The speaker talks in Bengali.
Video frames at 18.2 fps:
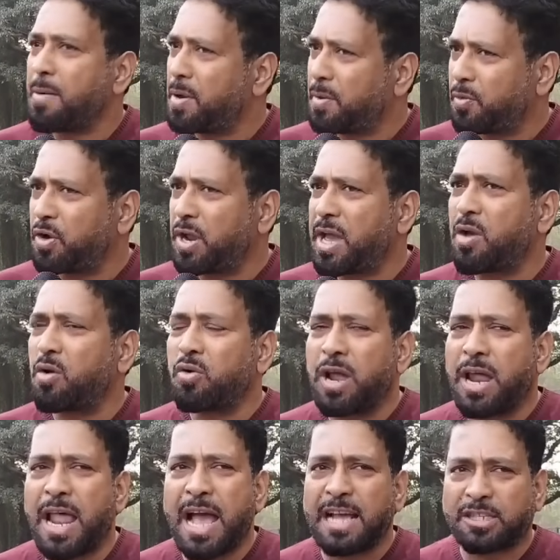আমার মনে হয়
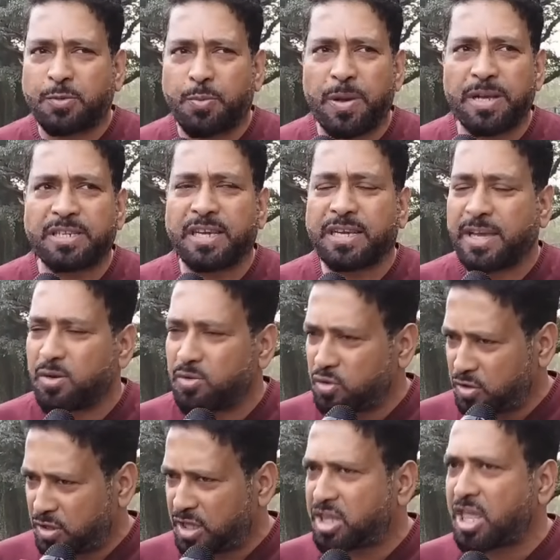ওনার আশপাশে কেউ
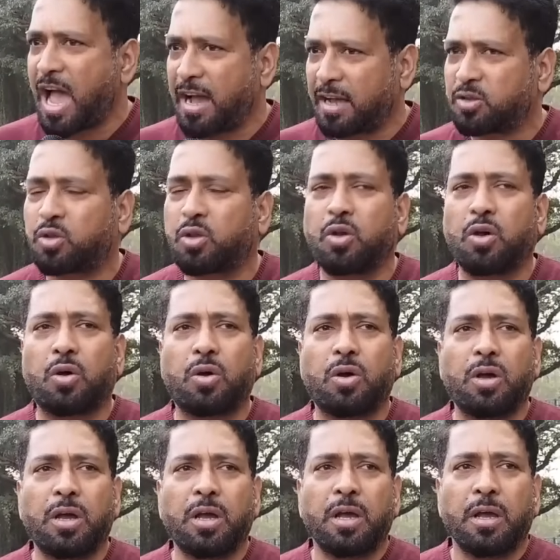যদি থাকতো
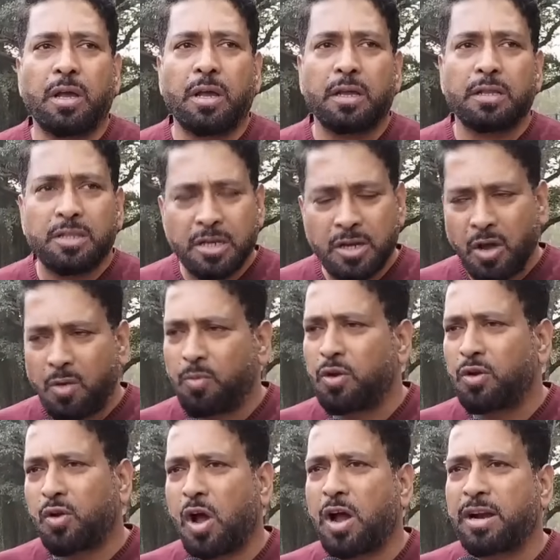
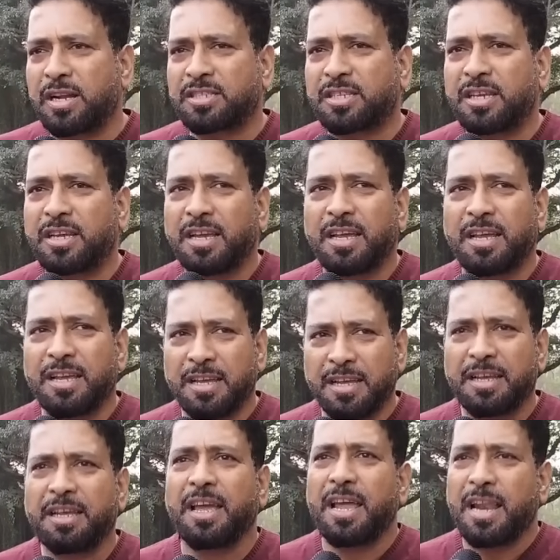তৃণমূল কংগ্রেস
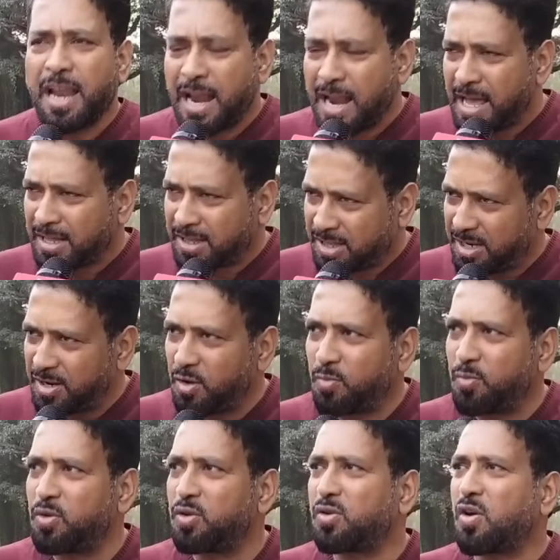না না
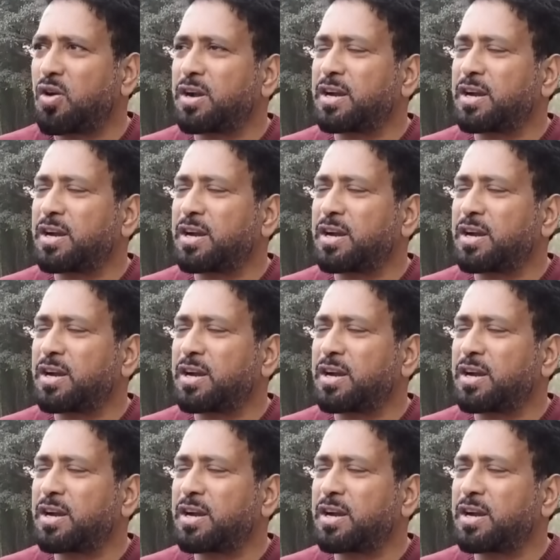তৃণমূল